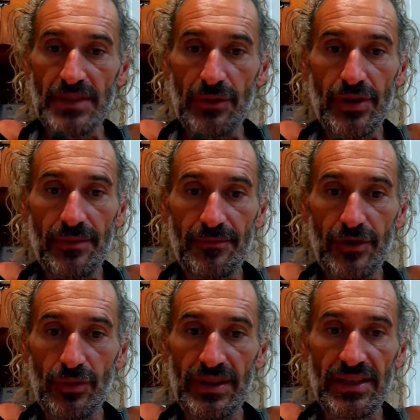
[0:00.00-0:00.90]
Qui
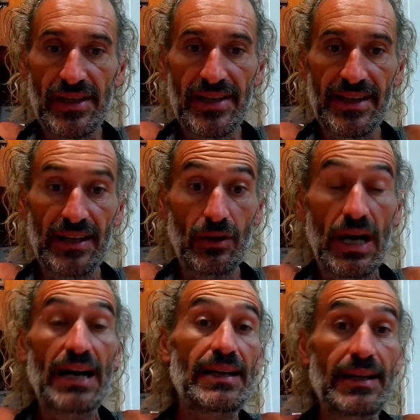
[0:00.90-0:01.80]
troverete il link
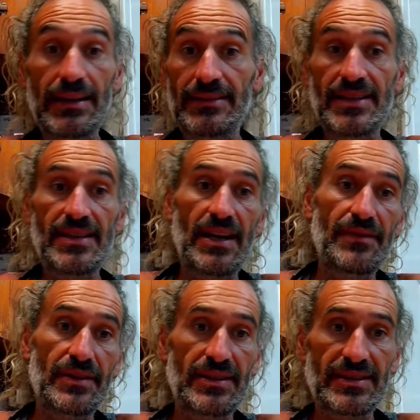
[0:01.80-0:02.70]
anche dei
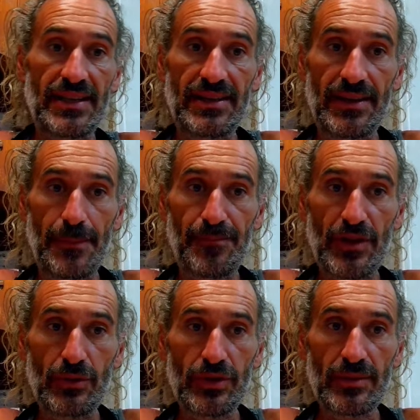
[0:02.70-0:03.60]
driver da scaricare. L'ultima